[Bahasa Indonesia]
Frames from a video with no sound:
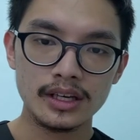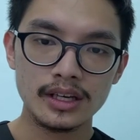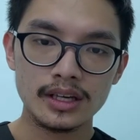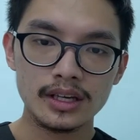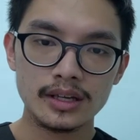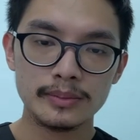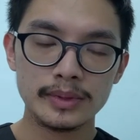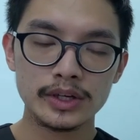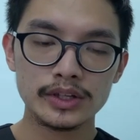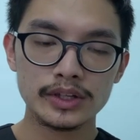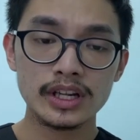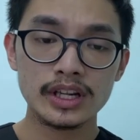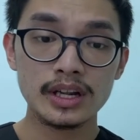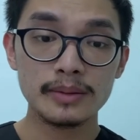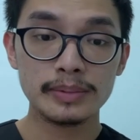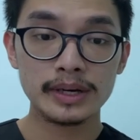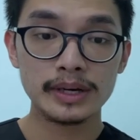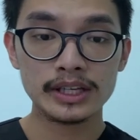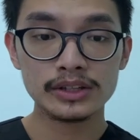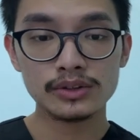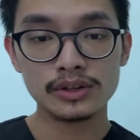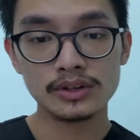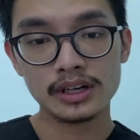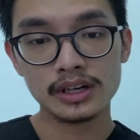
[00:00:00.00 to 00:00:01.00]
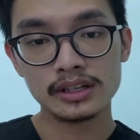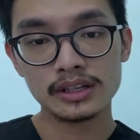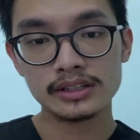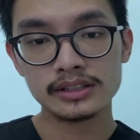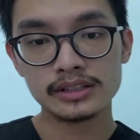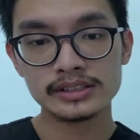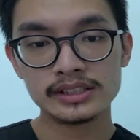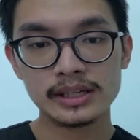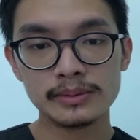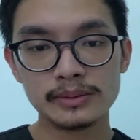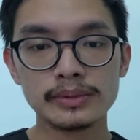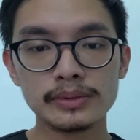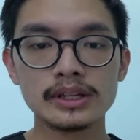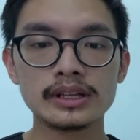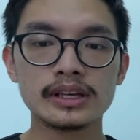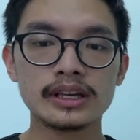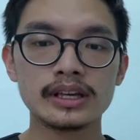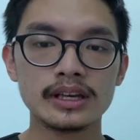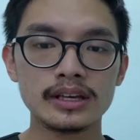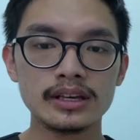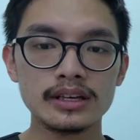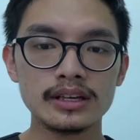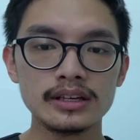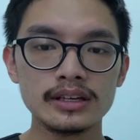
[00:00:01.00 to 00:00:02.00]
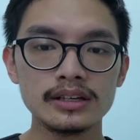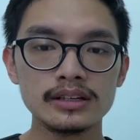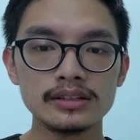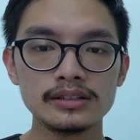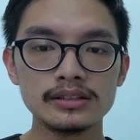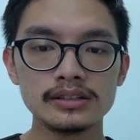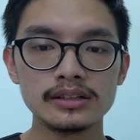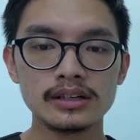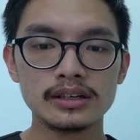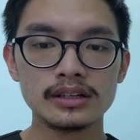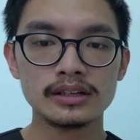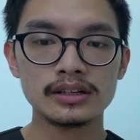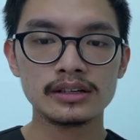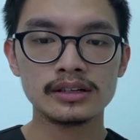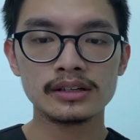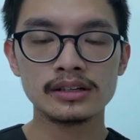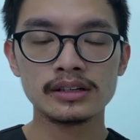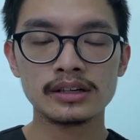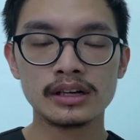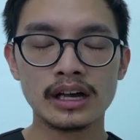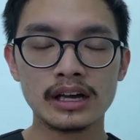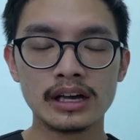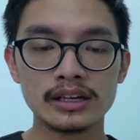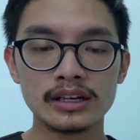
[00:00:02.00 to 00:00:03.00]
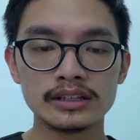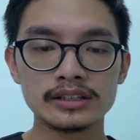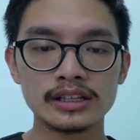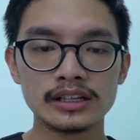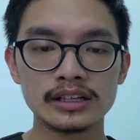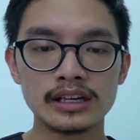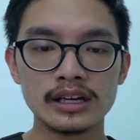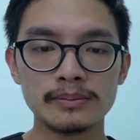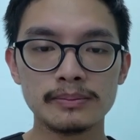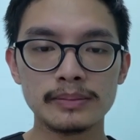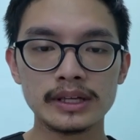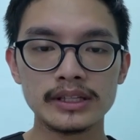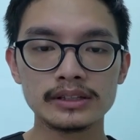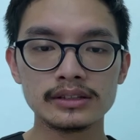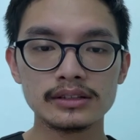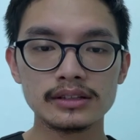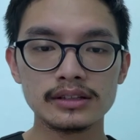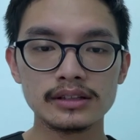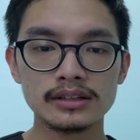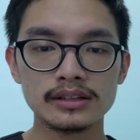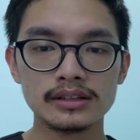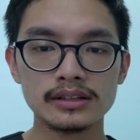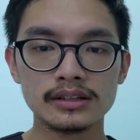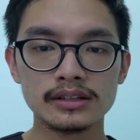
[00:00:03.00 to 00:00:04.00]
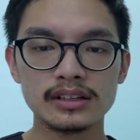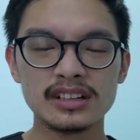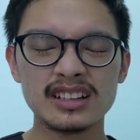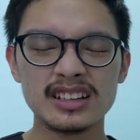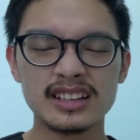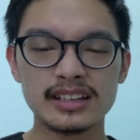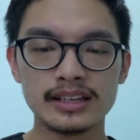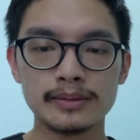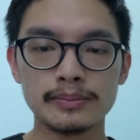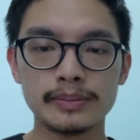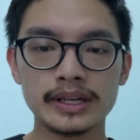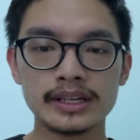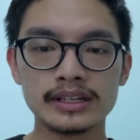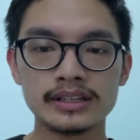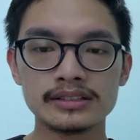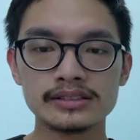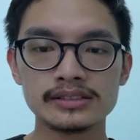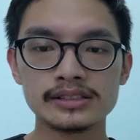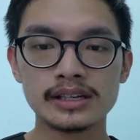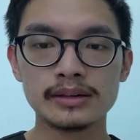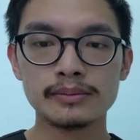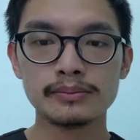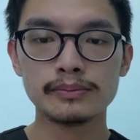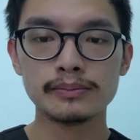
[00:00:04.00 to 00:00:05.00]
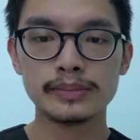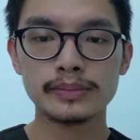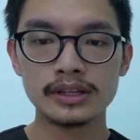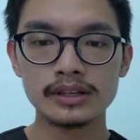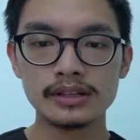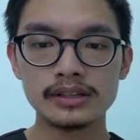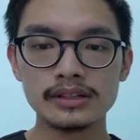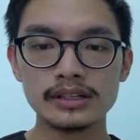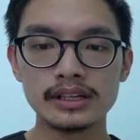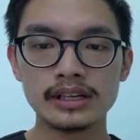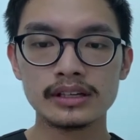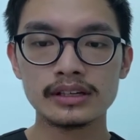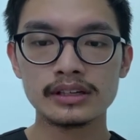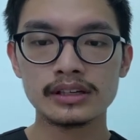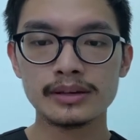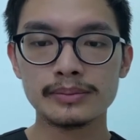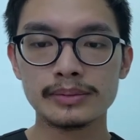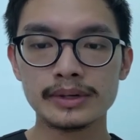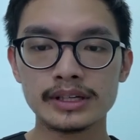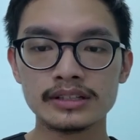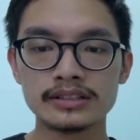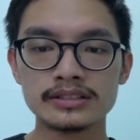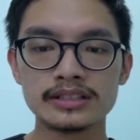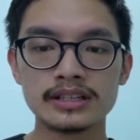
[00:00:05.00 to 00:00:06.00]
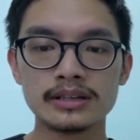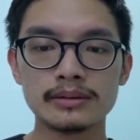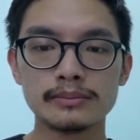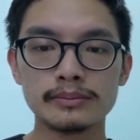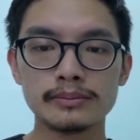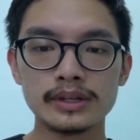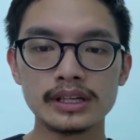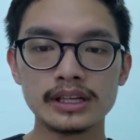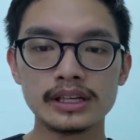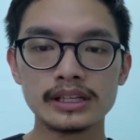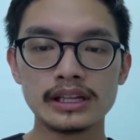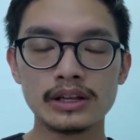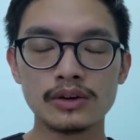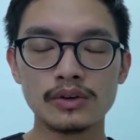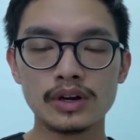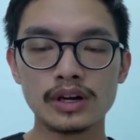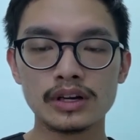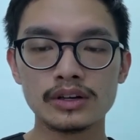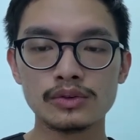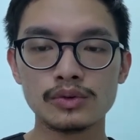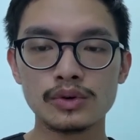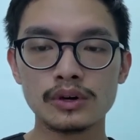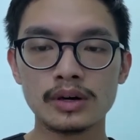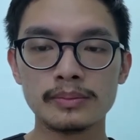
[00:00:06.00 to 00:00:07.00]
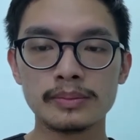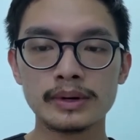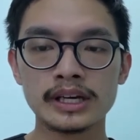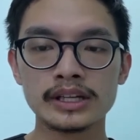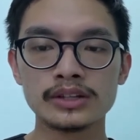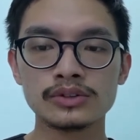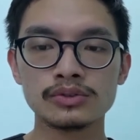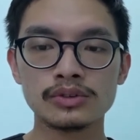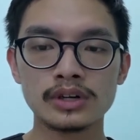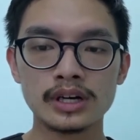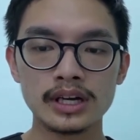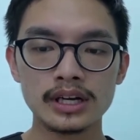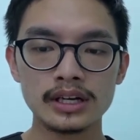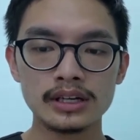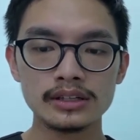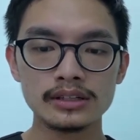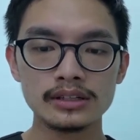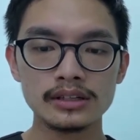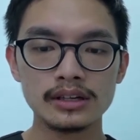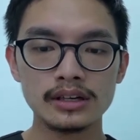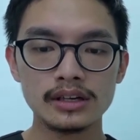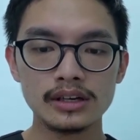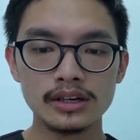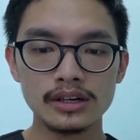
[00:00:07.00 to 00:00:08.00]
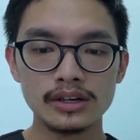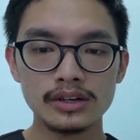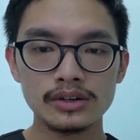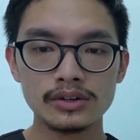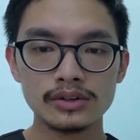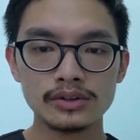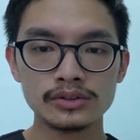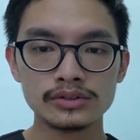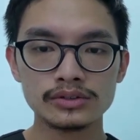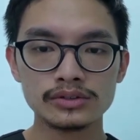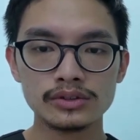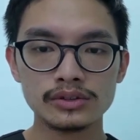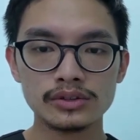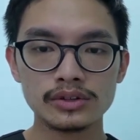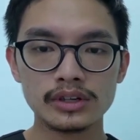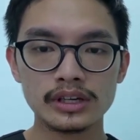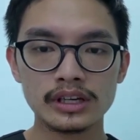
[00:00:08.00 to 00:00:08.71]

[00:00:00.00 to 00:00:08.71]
Begitu perhitungan sampelnya uh, karena terdapat uh, independent sample dan dependent sample kita lakukan dua perhitungan untuk